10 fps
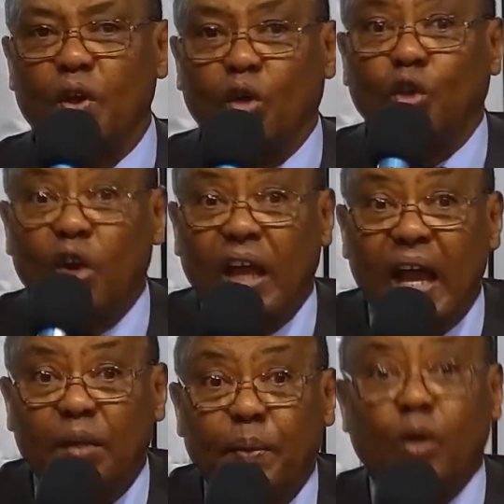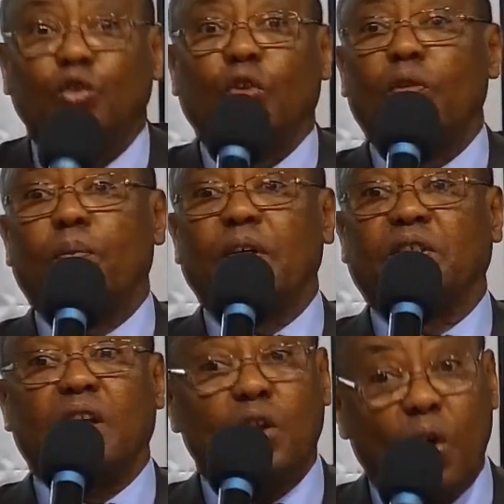On ne regarde pas notre vie
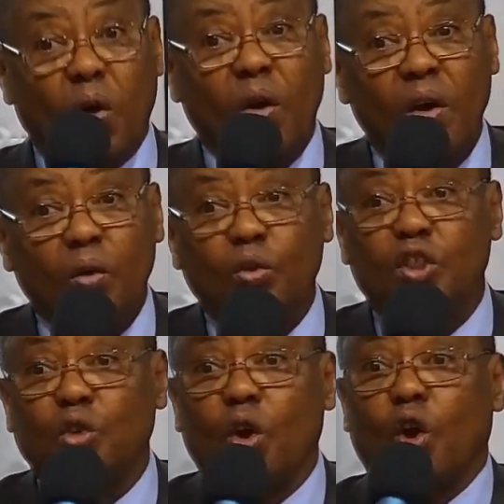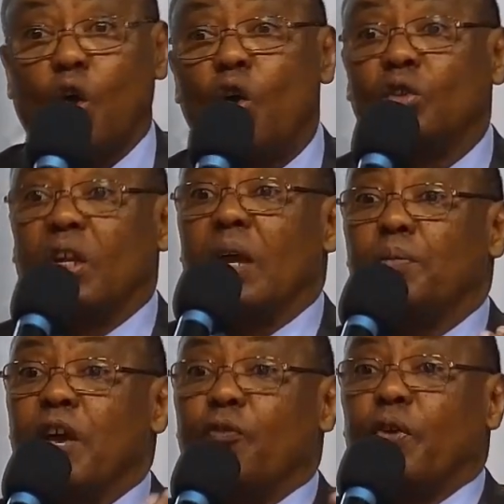passée, non. Nous disons, compte les
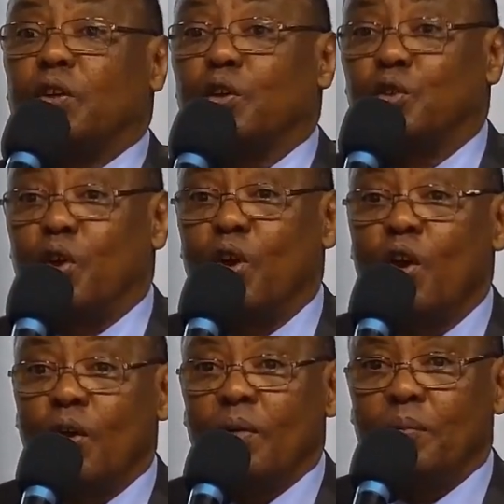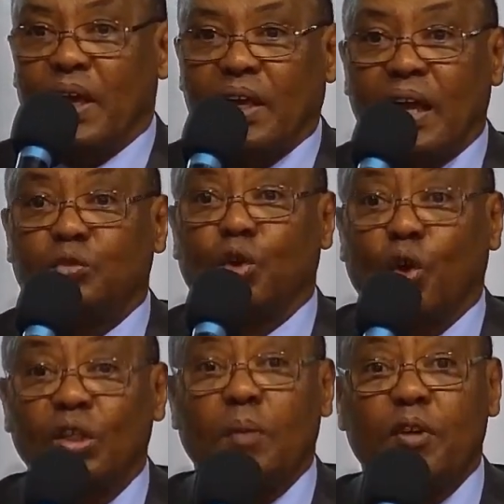bienfaits de Dieu. Mais quand tu
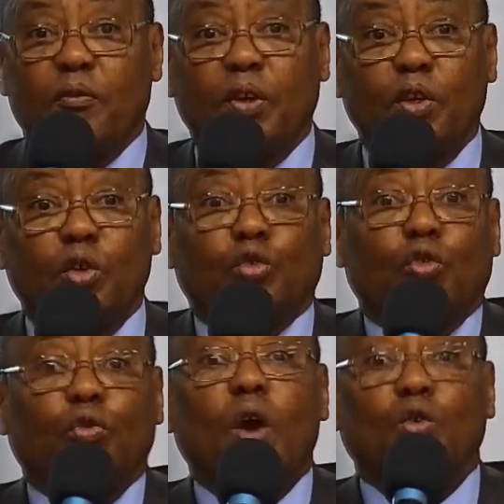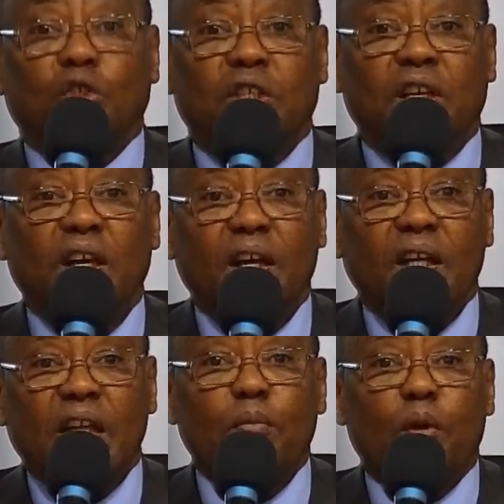comptes les bienfaits de Dieu, tu vois aussi
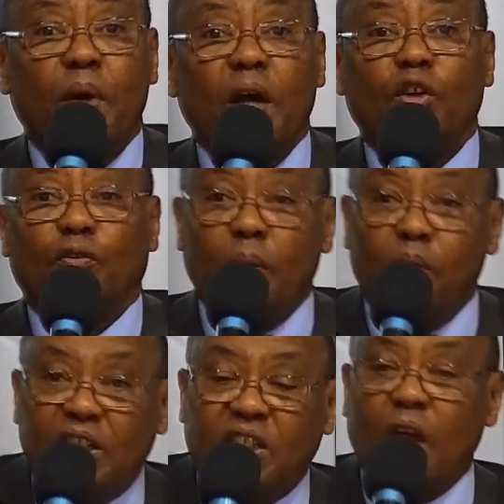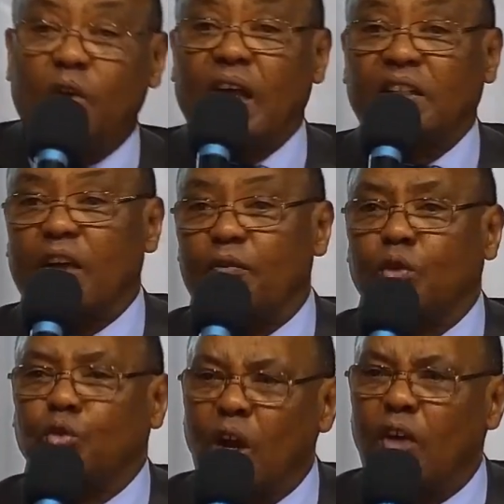des moments de faiblesse qu'il y a eu dans ta vie,
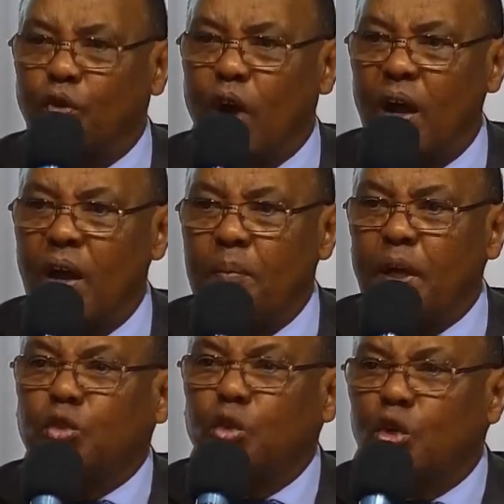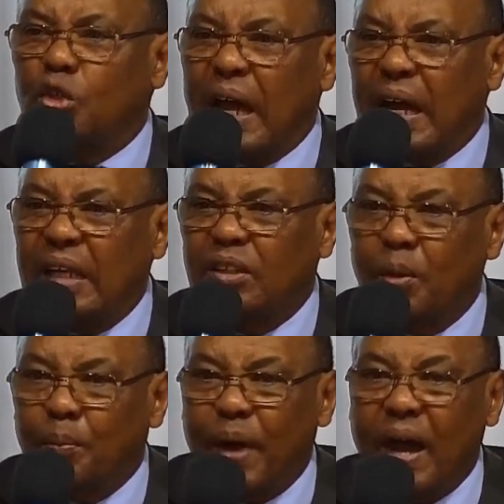tu les vois. Mais tu ne t'arrêtes
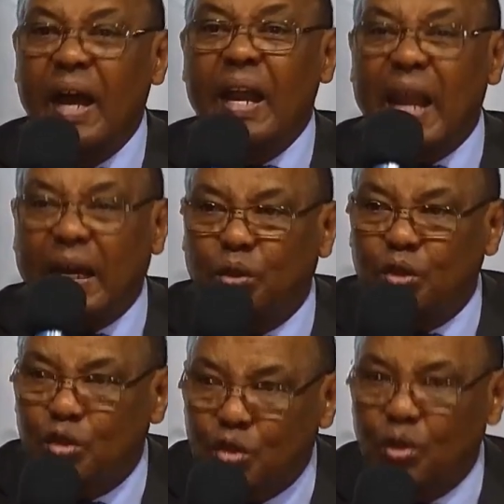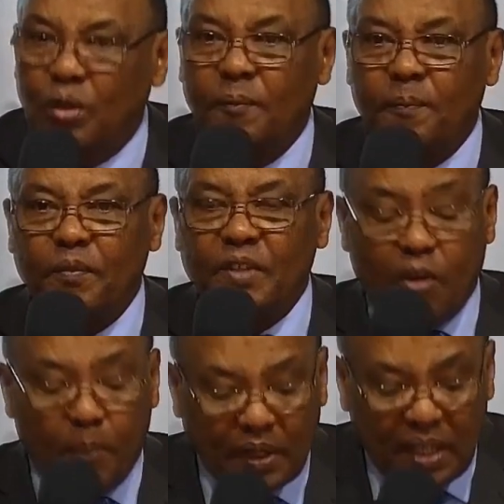pas là-dessus. Ça ne
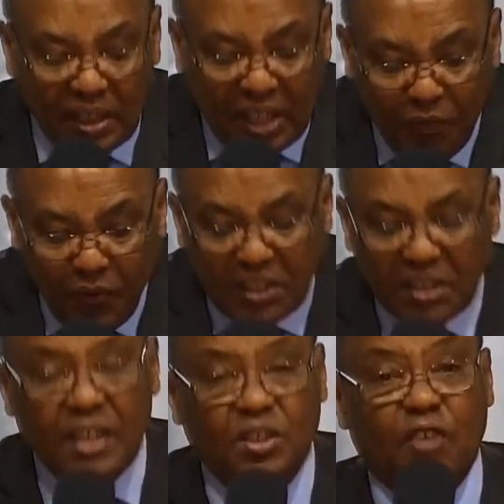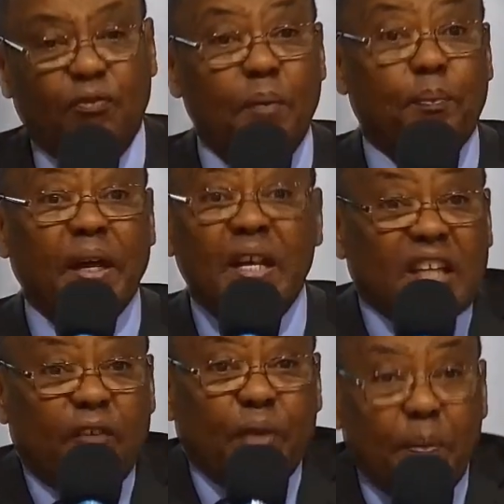veut pas dire d'effacer ce qui fait pas. Ça
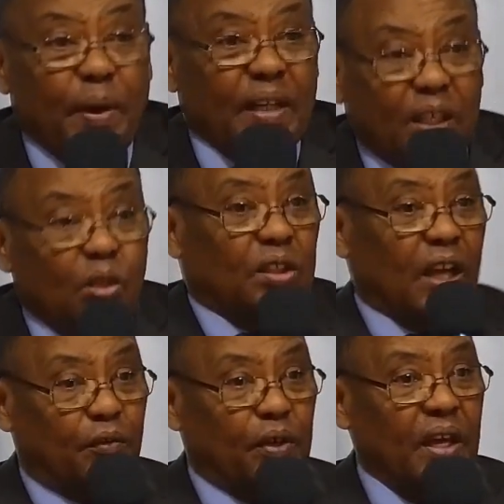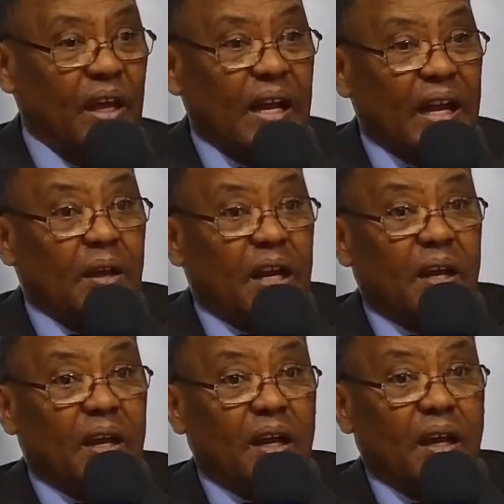fait partie de ta vie. Les,
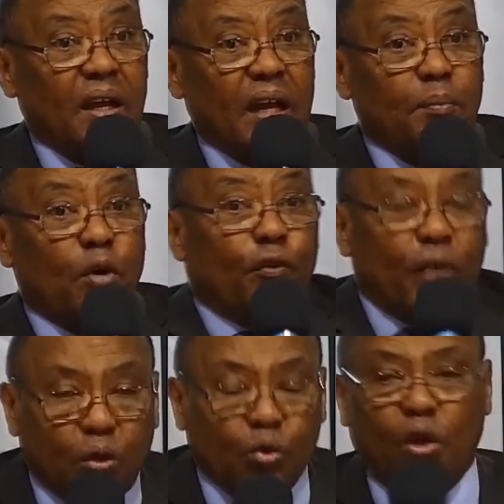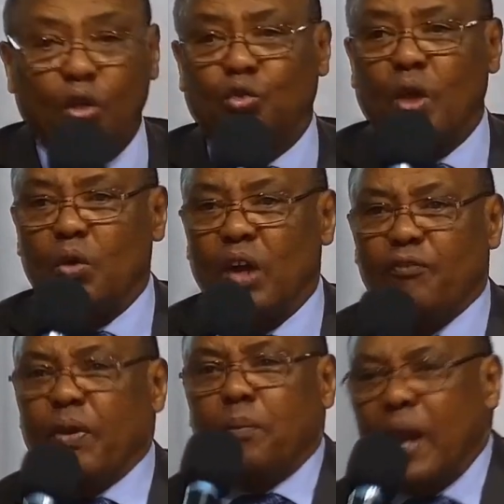les, mauvais coups que tu as eu, les
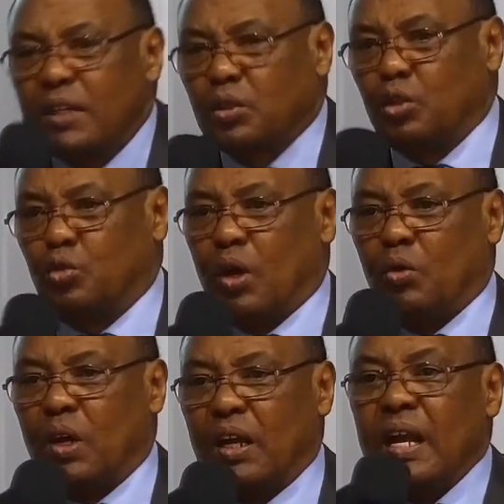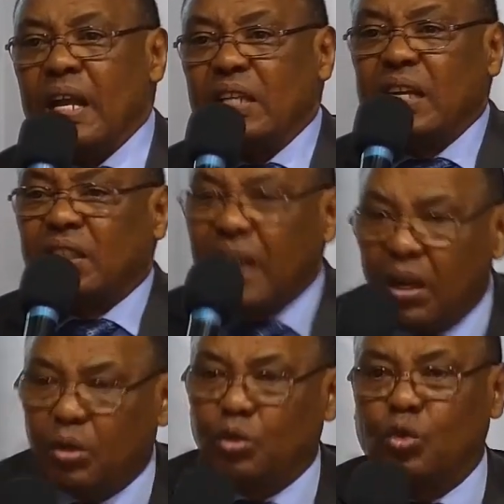faiblesses que tu as eues, les, attaques
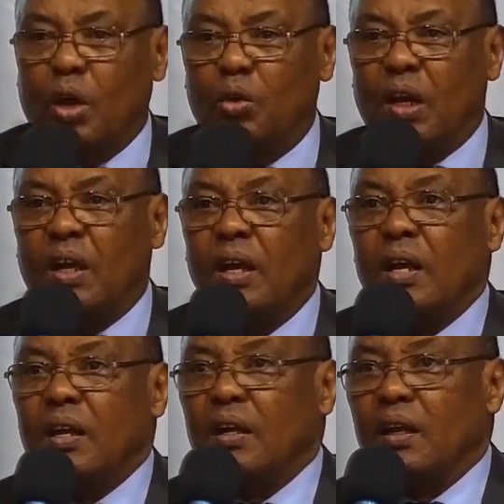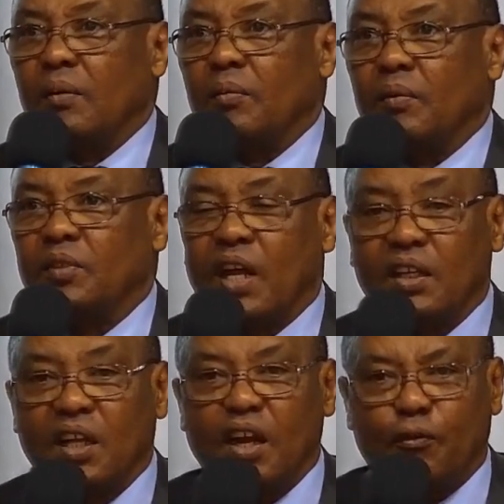que tu as eues, les, j'allais
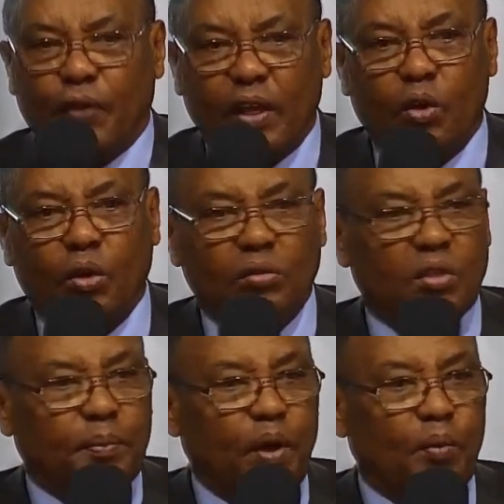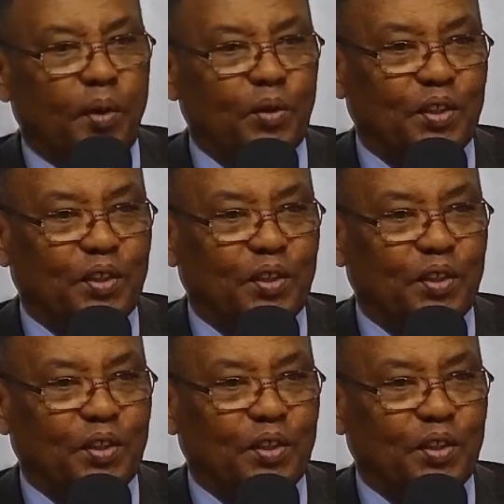dire les failures, je ne sais pas comment.